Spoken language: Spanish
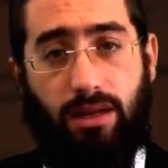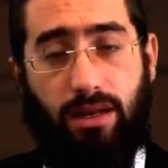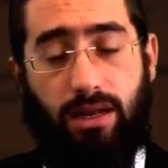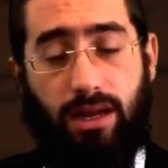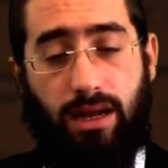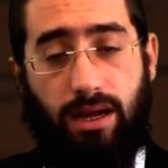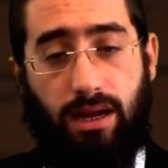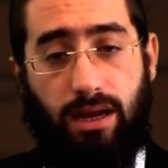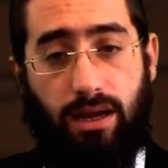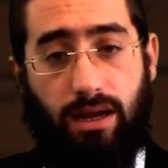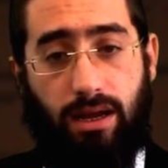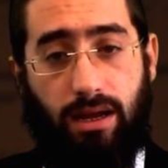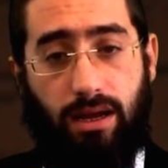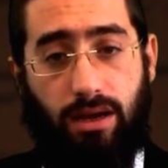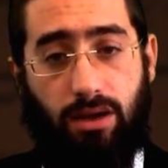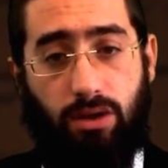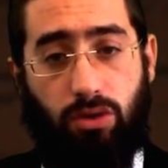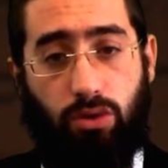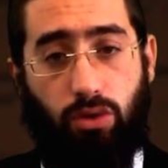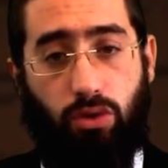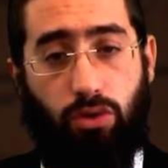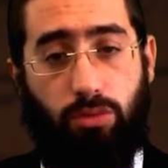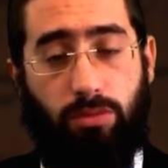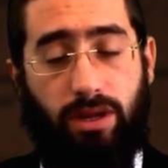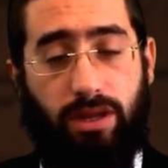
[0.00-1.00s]
la
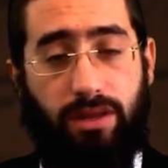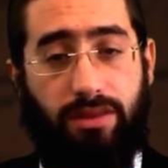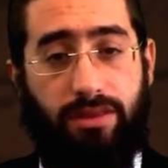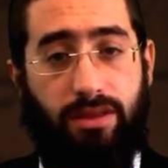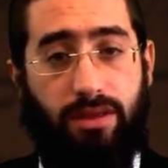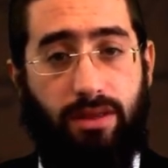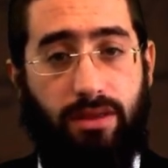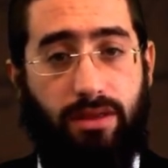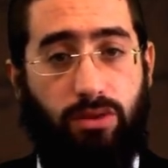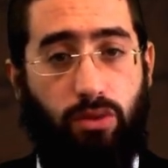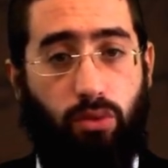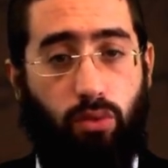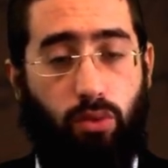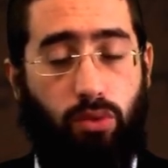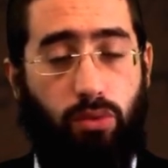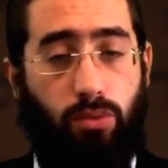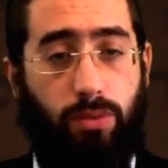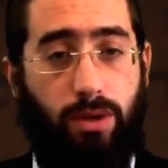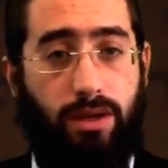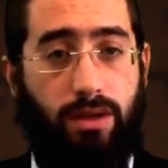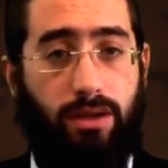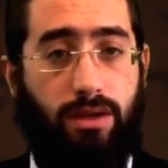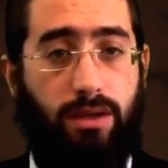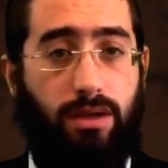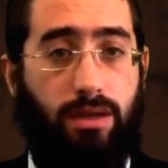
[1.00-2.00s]
columna de
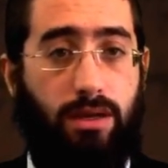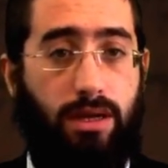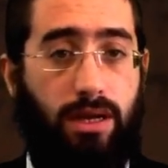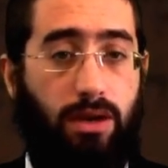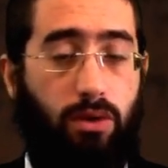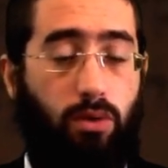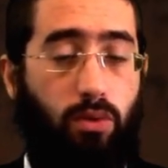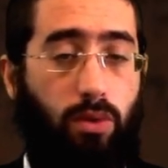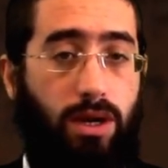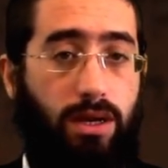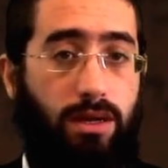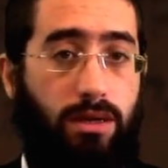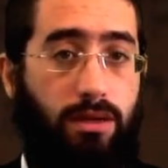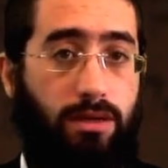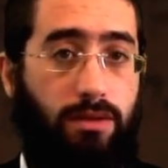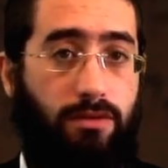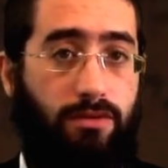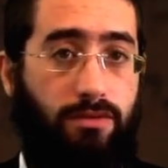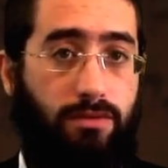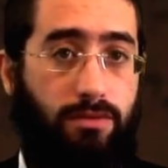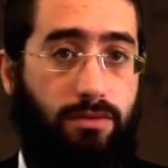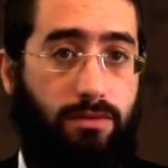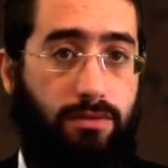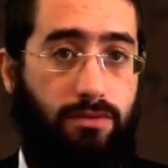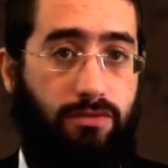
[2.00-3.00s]
nube, la cual
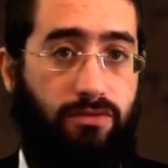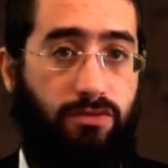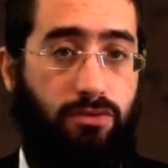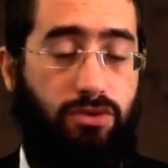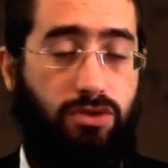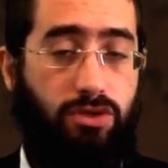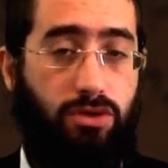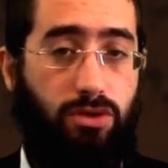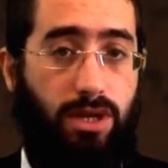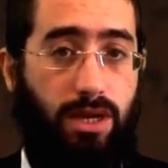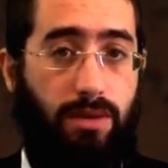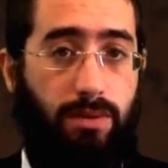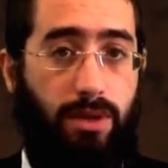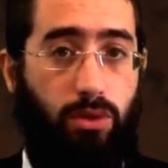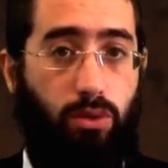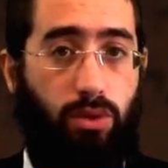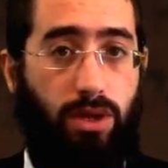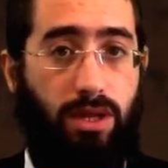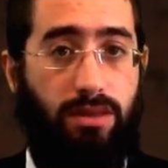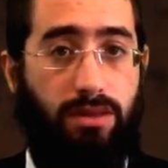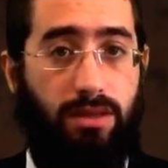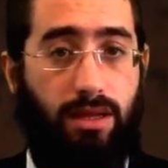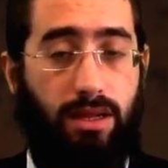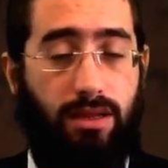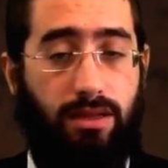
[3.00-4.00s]
funcionaba
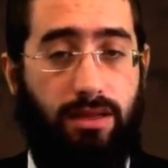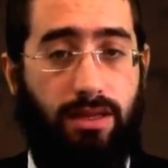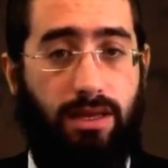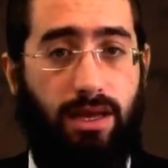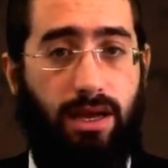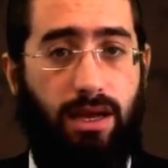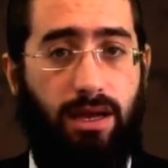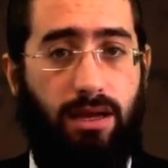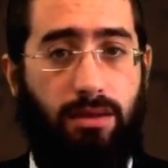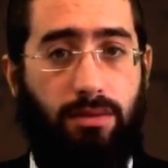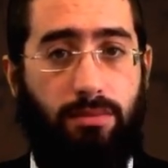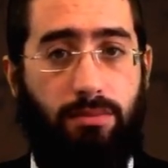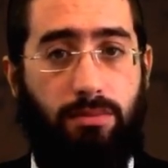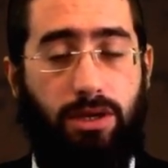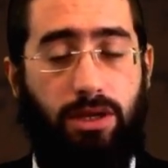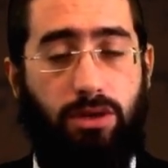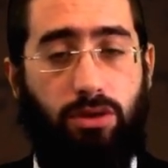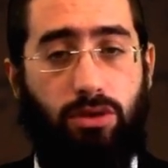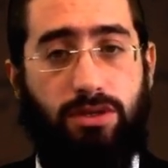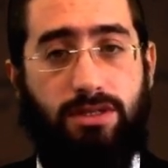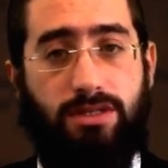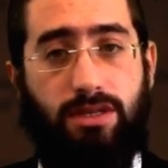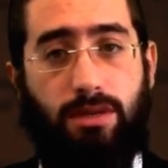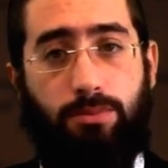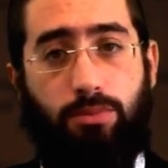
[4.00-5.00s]
durante el día, vino
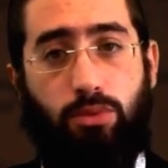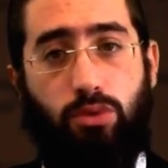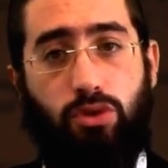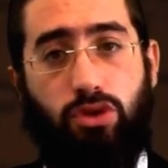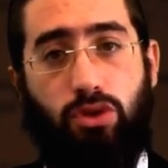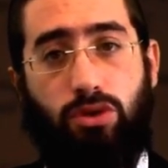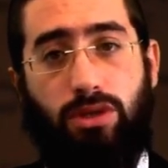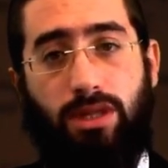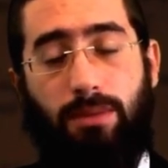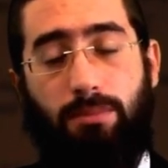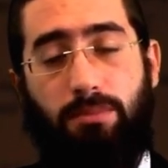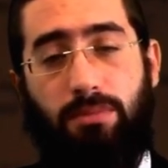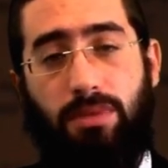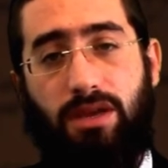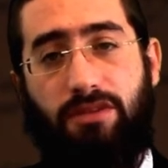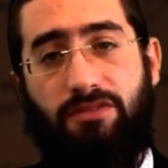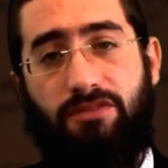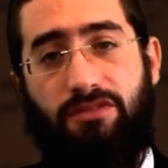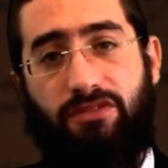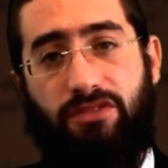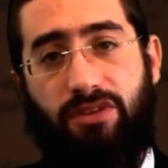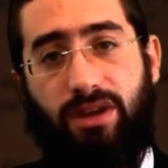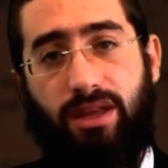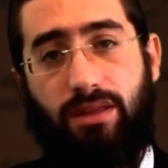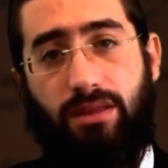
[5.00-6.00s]
y se puso también
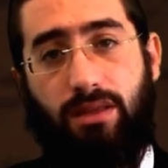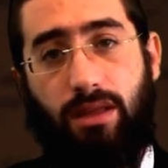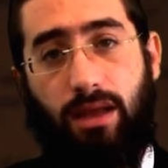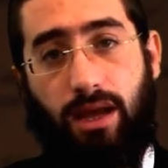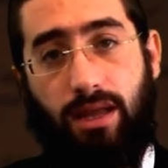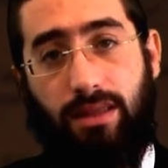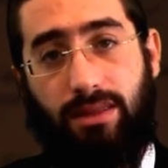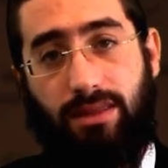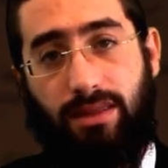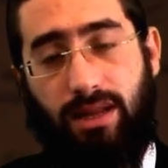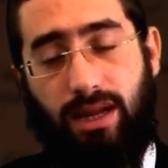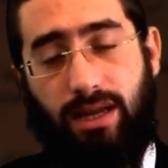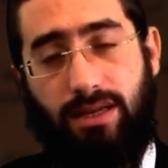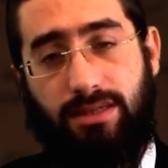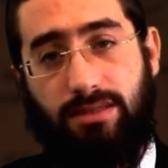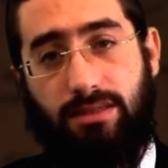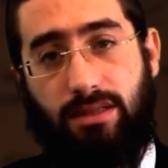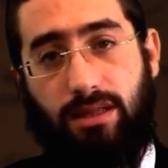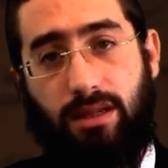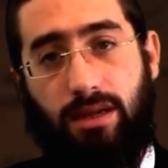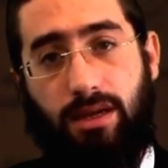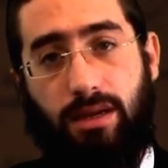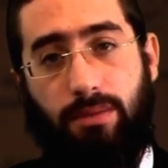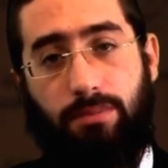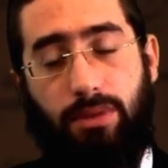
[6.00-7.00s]
frente atrás
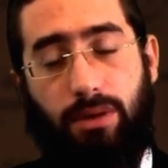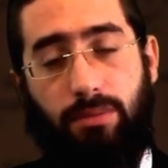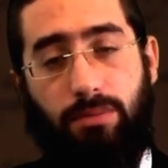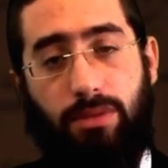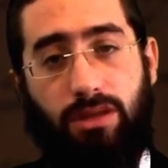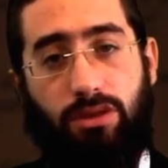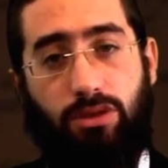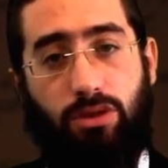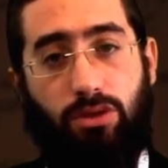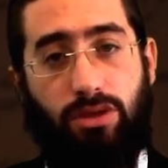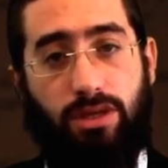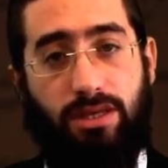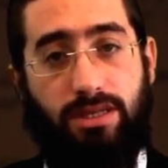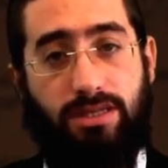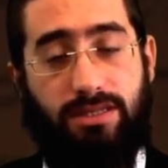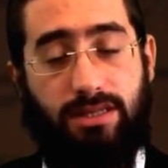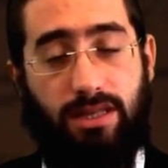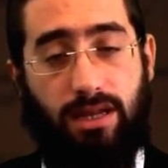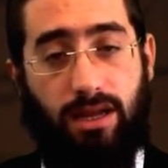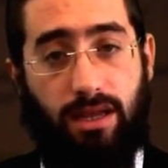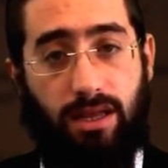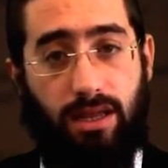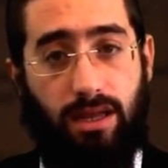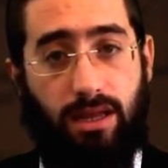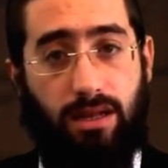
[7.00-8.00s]
del campamento de
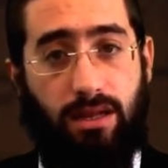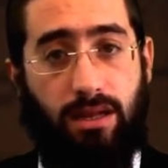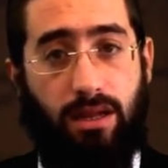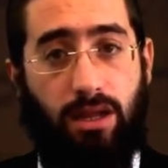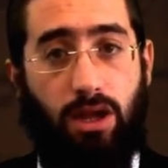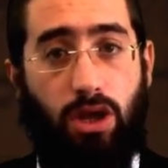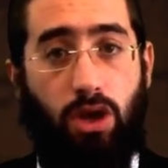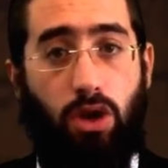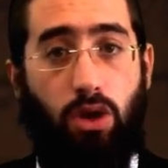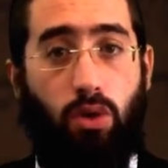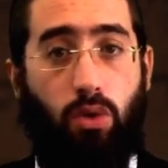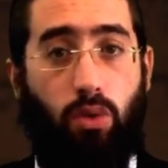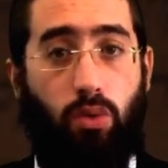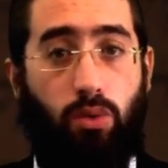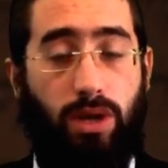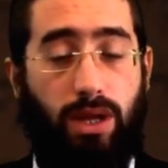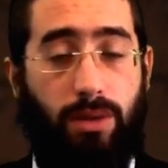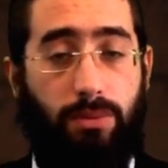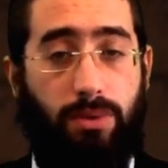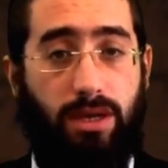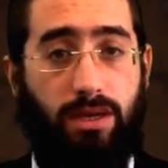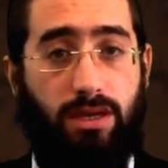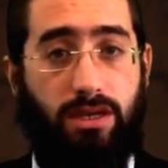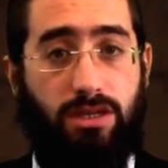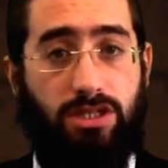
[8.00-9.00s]
Israel una
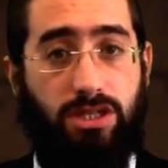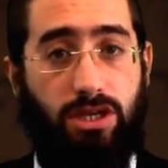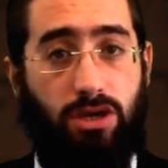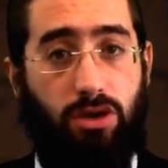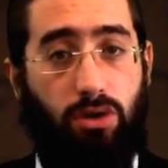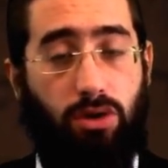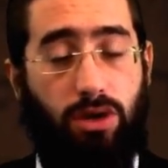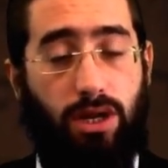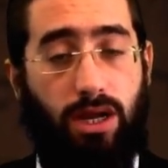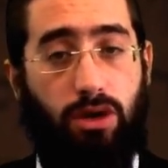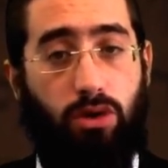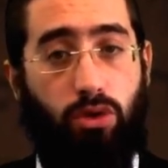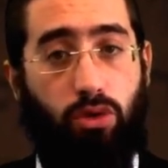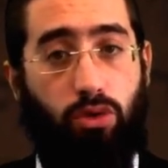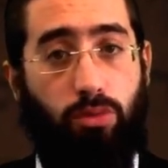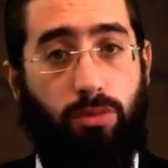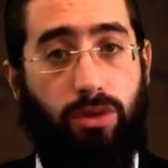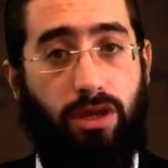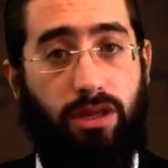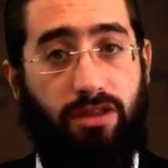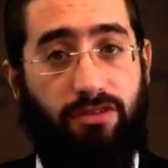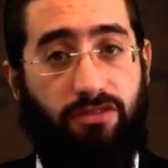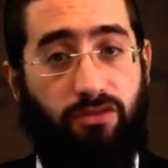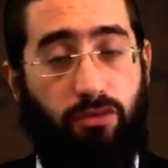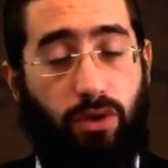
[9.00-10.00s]
vez que llegó la
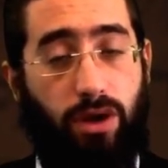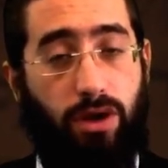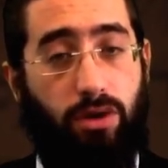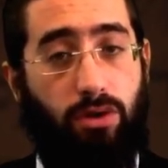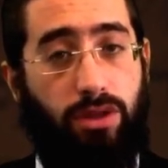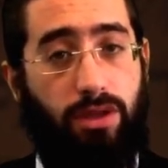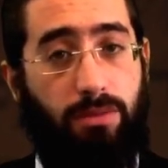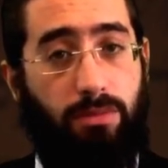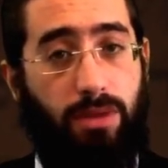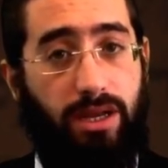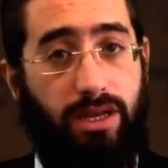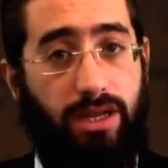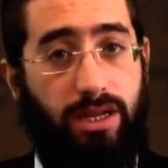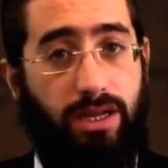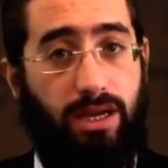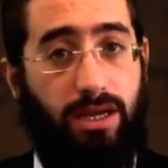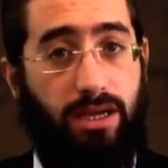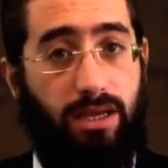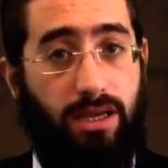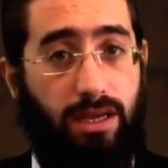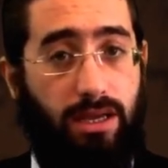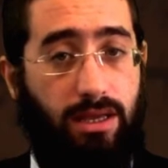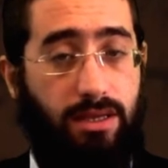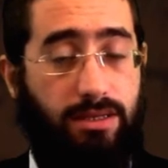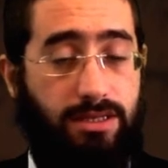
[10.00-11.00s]
columna de fuego, de manera
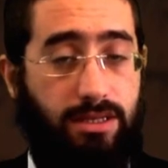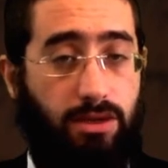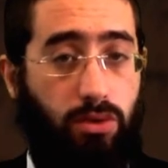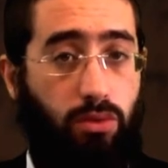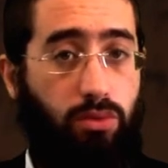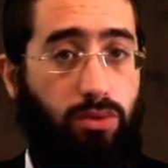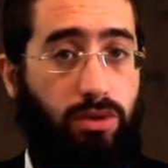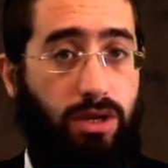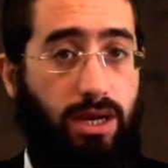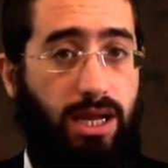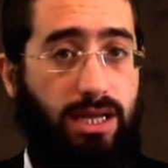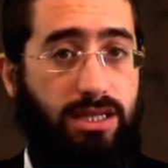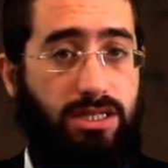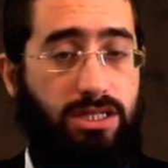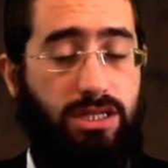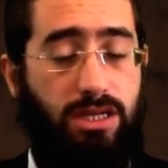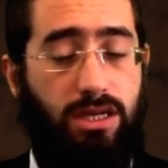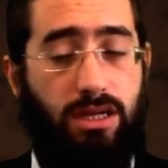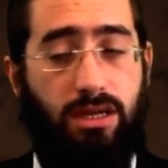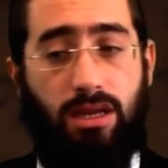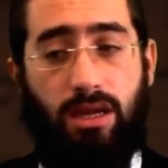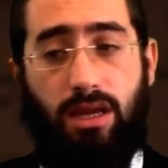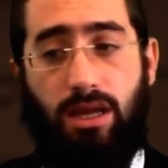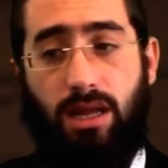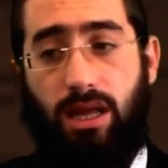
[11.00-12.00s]
que, según
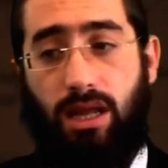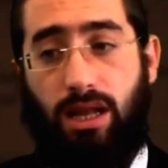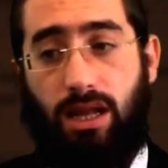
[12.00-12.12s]
Rashi,